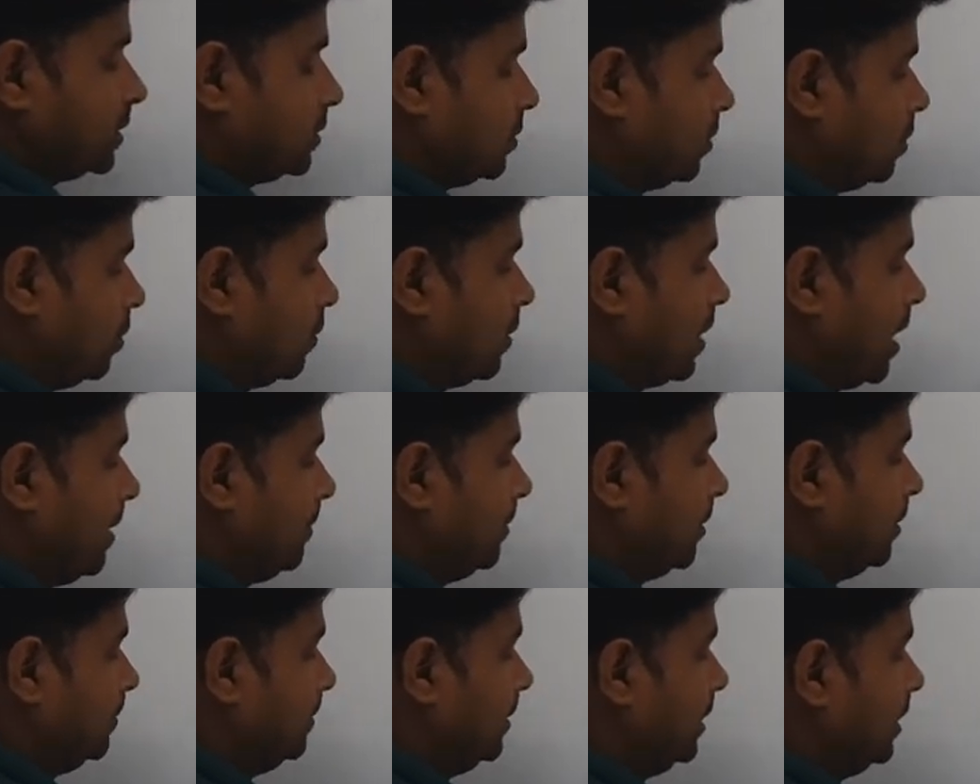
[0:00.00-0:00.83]
सौ
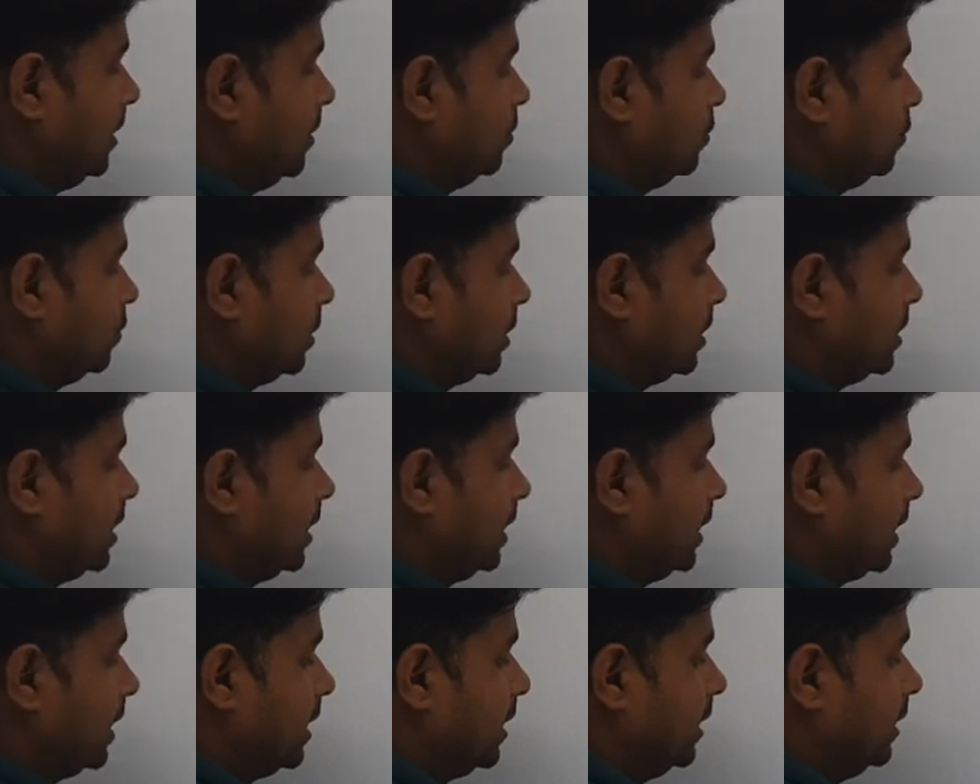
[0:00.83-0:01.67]
कॉमन भी ले लो तो कितना
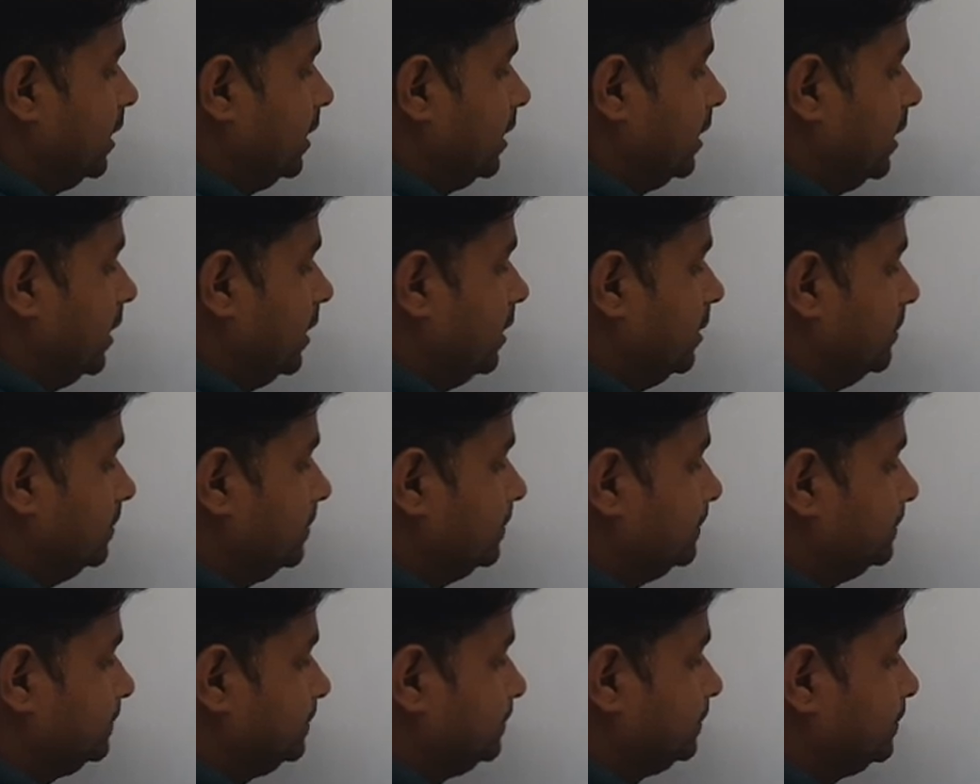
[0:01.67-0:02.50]
जाएगा हंड्रेड
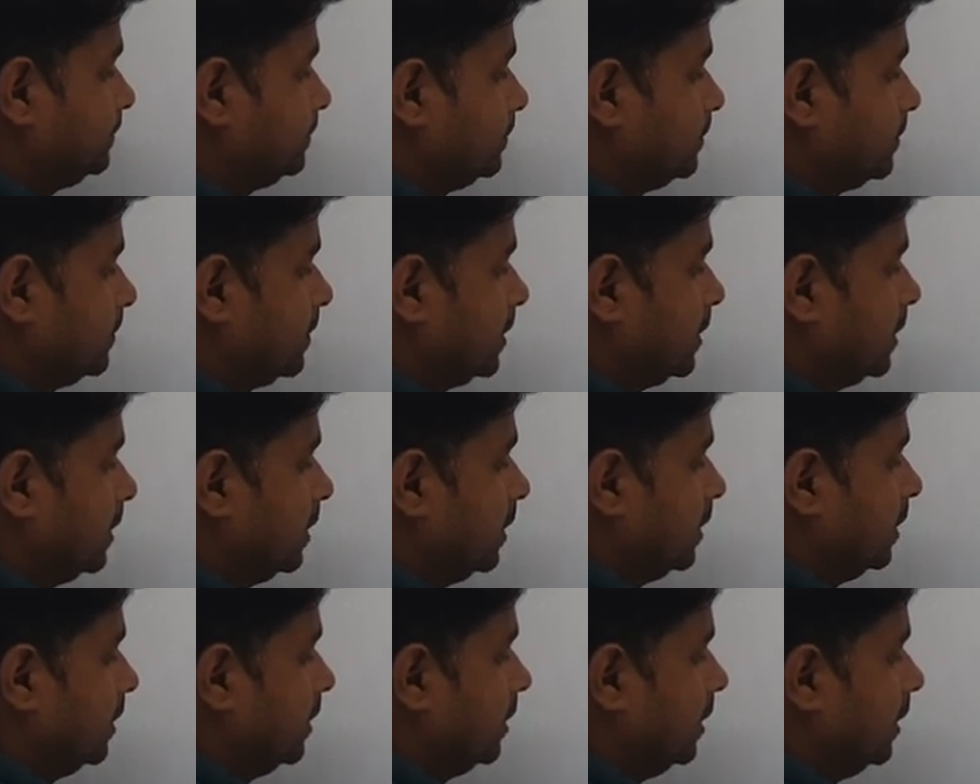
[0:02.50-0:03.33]

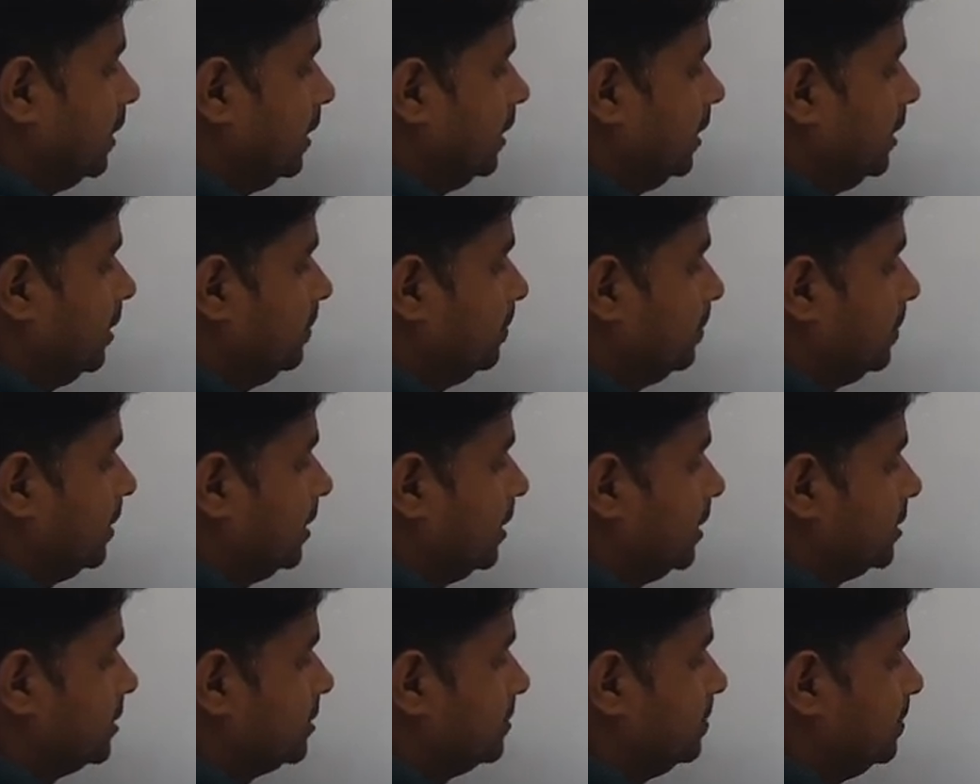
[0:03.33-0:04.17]
ए
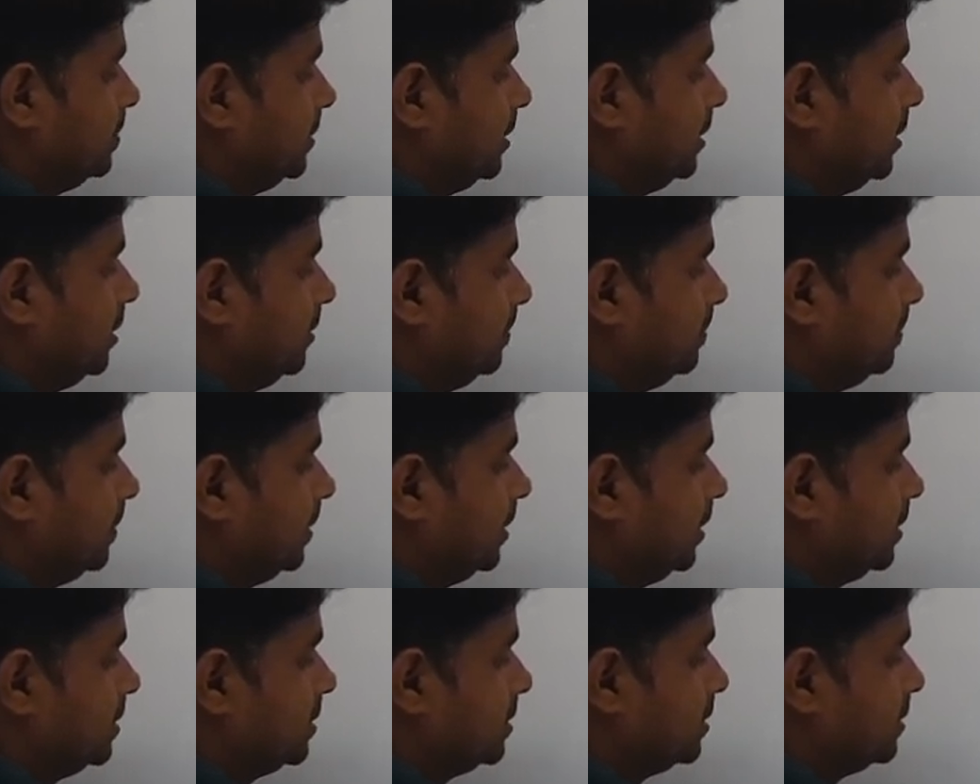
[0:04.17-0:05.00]
प्लस बी
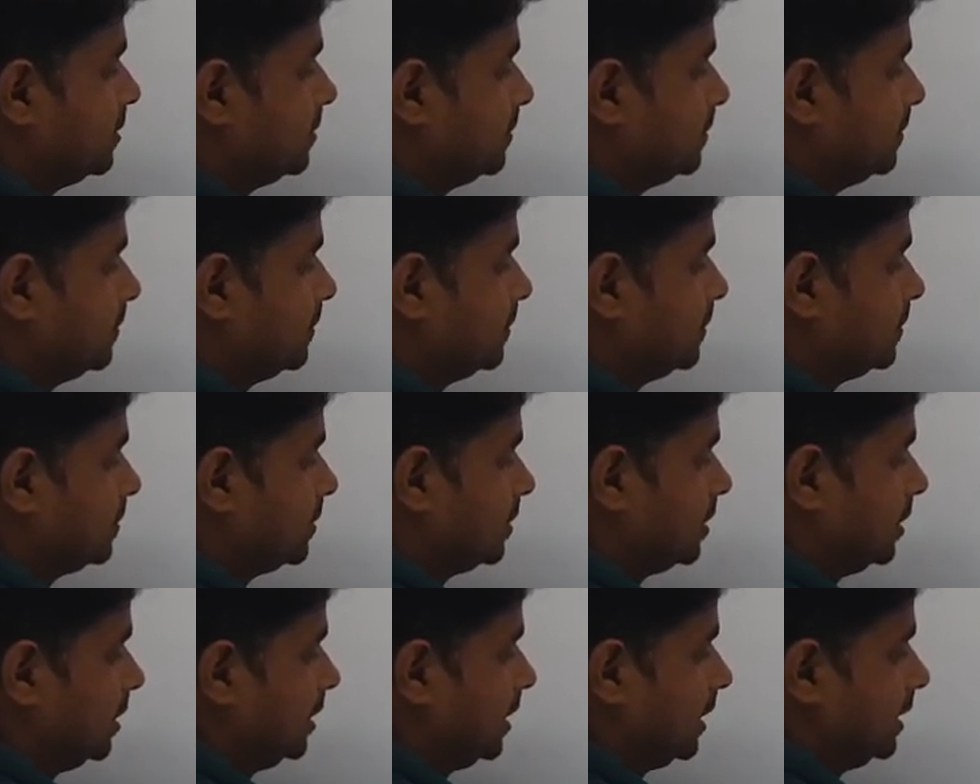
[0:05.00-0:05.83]
प्लस
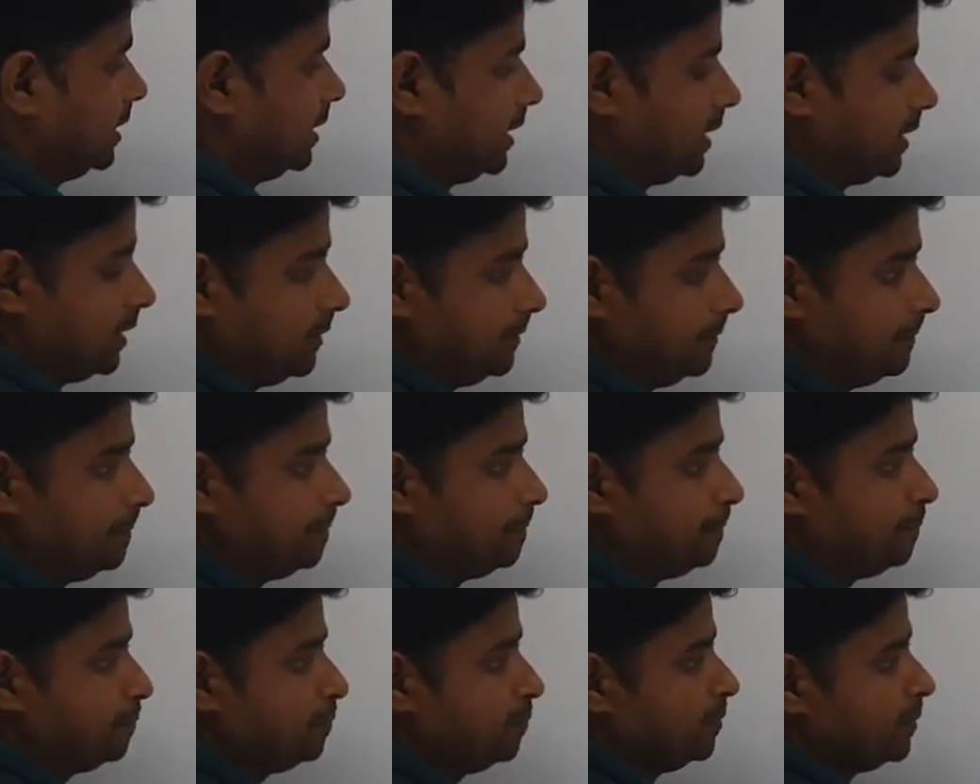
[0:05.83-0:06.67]
सी आ जाएगा
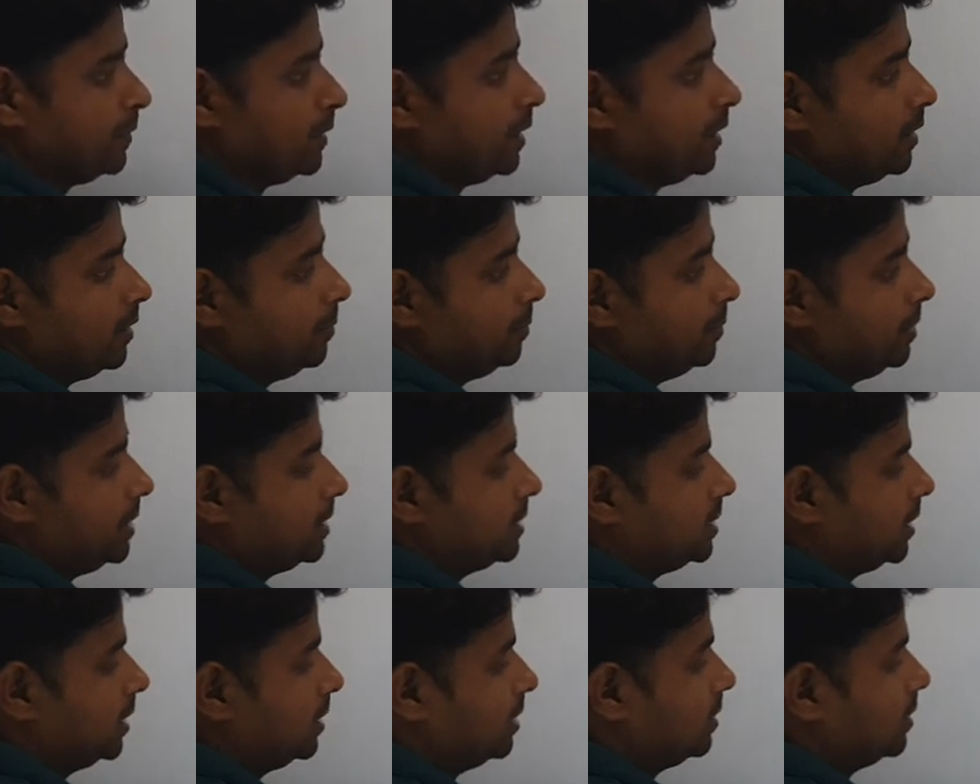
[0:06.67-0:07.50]
फिर
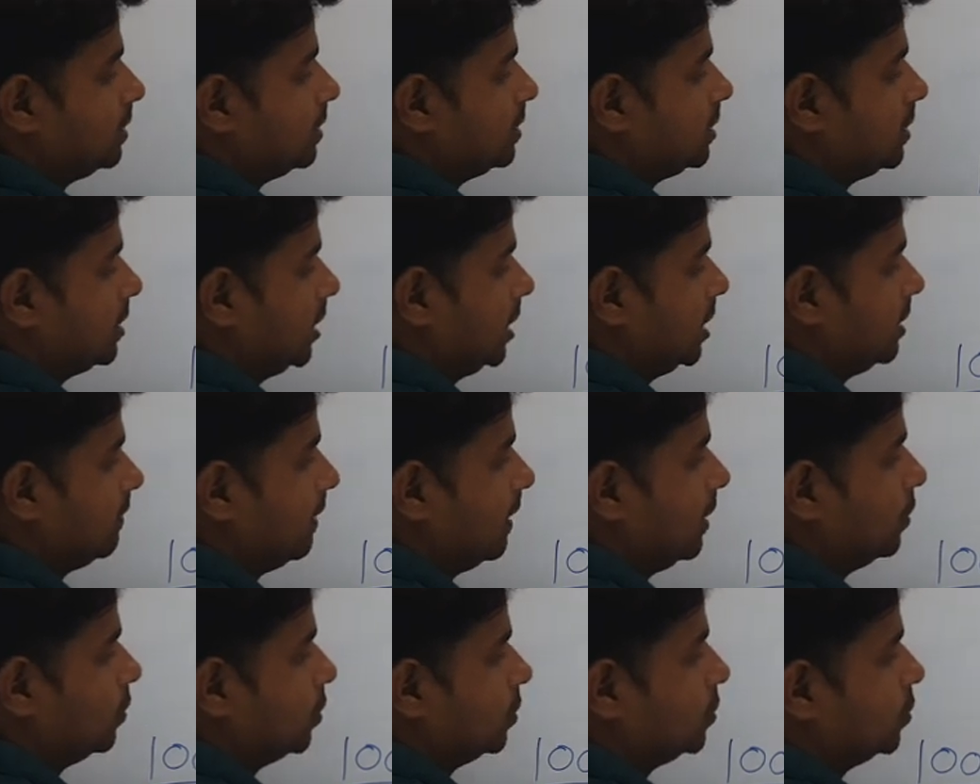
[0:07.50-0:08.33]
से टेन
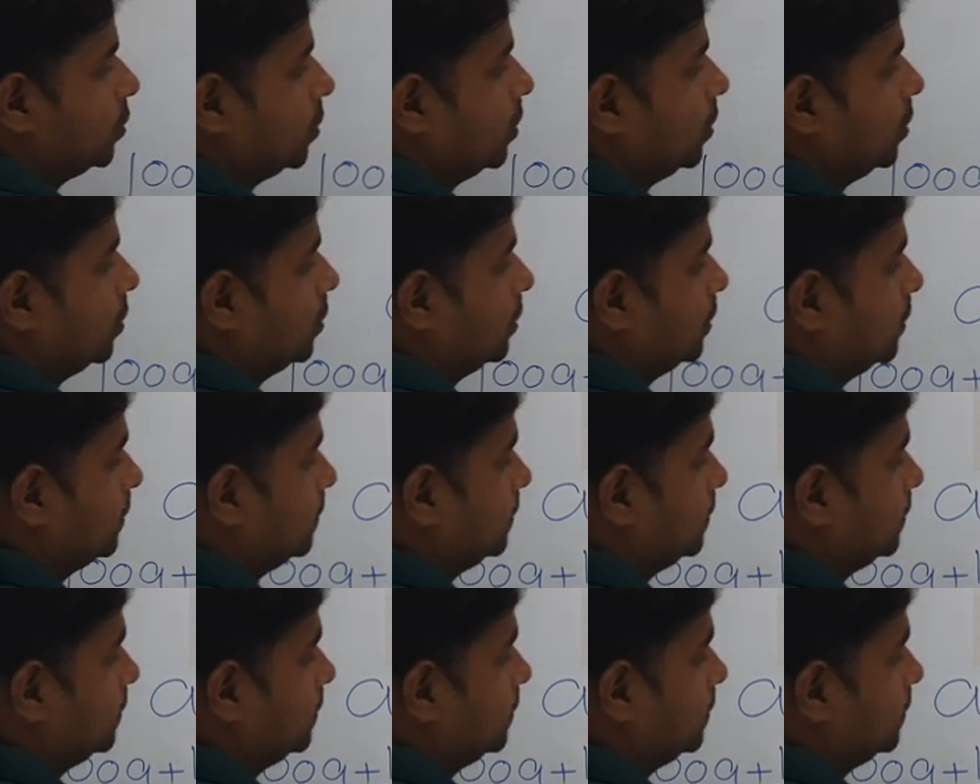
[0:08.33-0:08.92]
वालों को जोड़ लो